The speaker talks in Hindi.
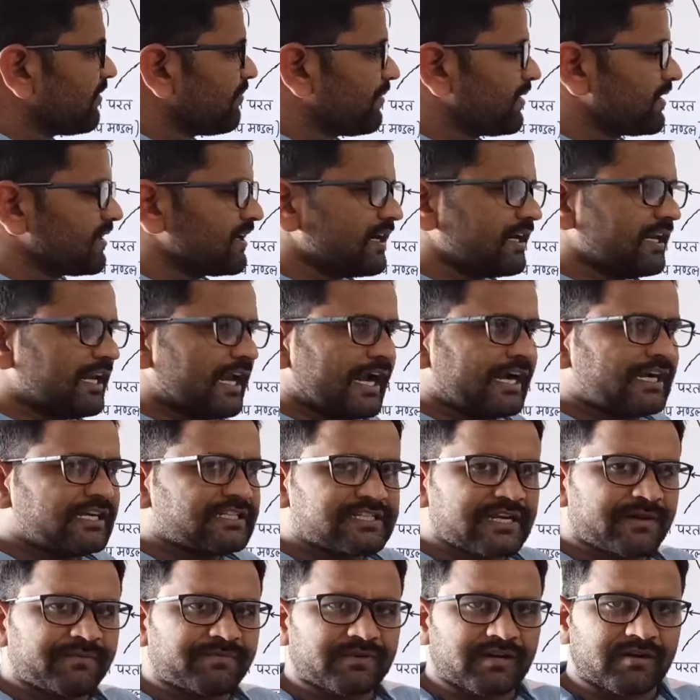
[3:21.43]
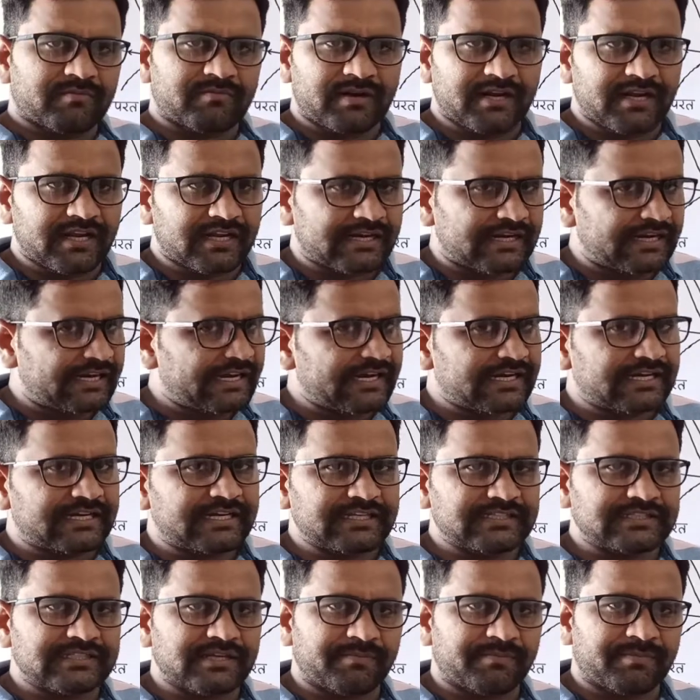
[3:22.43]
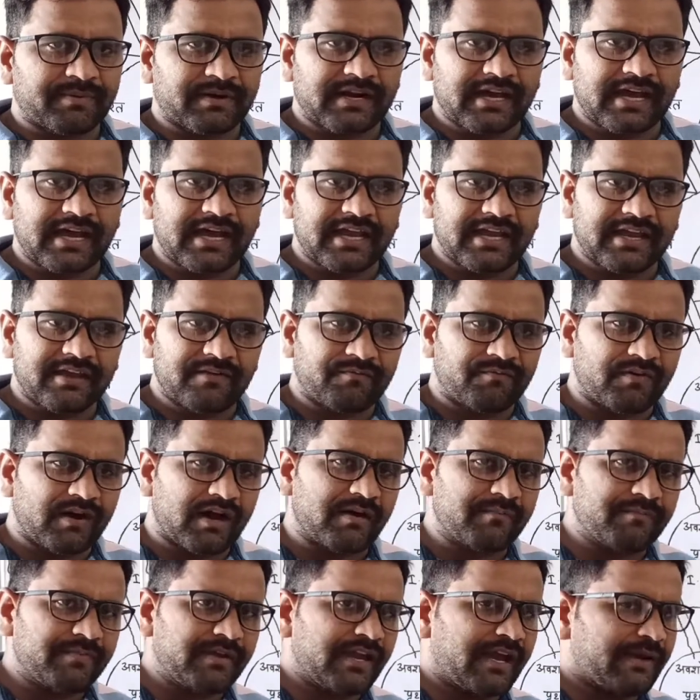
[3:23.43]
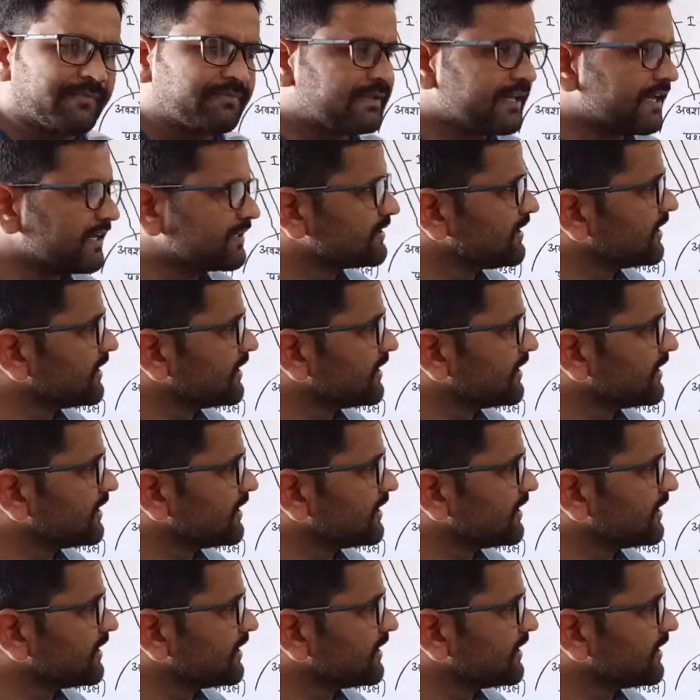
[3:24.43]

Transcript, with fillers: अपन ने लाइट चैप्टर बड़ी क्लियरिटी से पढ़ा है वहाँ भी आप देख